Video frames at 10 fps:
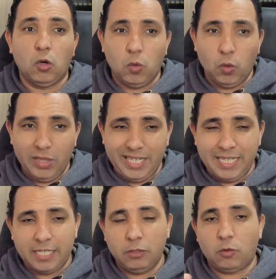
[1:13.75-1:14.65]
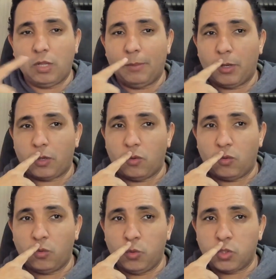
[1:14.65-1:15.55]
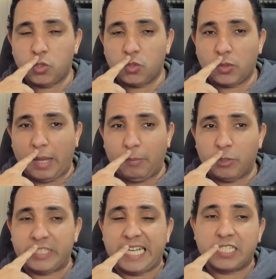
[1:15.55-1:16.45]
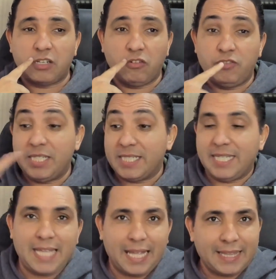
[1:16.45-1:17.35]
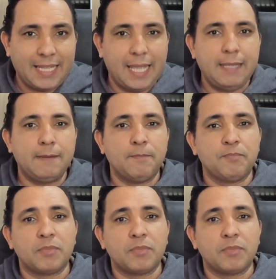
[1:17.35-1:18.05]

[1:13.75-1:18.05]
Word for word: o link do Colabora Concursos, a postagem que eu fiz, que lá tem